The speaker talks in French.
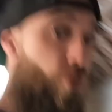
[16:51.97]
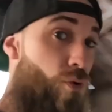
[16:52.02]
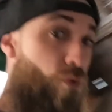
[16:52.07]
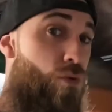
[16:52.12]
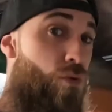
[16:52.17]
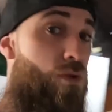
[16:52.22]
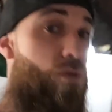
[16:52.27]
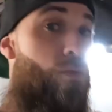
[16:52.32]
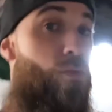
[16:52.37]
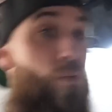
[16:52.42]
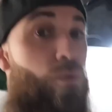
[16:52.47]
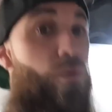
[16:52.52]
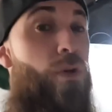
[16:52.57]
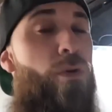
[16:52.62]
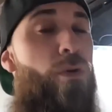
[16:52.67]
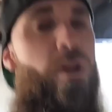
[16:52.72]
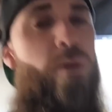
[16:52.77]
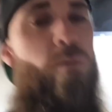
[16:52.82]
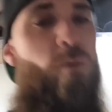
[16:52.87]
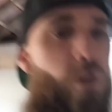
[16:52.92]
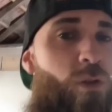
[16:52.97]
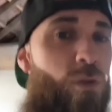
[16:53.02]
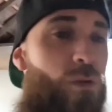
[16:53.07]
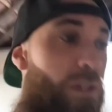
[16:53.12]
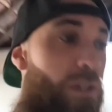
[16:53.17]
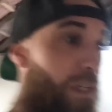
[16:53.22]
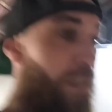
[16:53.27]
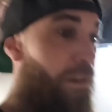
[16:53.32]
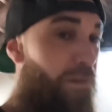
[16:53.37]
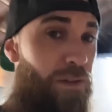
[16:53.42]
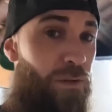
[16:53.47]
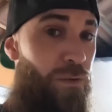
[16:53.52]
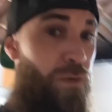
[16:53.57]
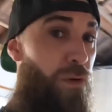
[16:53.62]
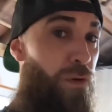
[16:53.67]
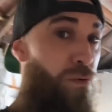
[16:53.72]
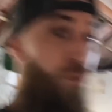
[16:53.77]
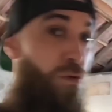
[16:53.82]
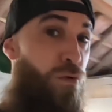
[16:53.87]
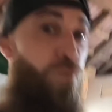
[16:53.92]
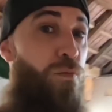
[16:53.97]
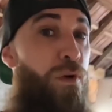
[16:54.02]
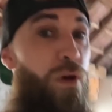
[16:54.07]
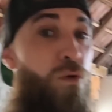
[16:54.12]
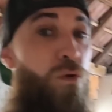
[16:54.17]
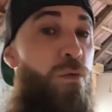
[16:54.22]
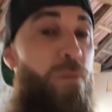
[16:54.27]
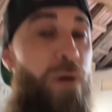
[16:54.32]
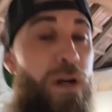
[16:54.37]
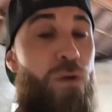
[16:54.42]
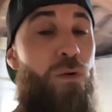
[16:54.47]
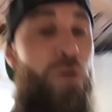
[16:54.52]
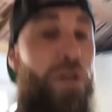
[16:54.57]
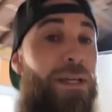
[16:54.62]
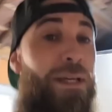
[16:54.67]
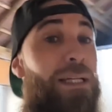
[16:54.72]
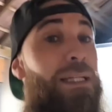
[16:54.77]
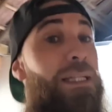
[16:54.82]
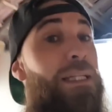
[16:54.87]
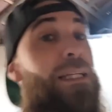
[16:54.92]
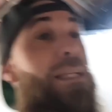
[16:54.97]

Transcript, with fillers: choses. Donc, on a eu les boîtes de dérive, hein, on a eu le placo mal collé.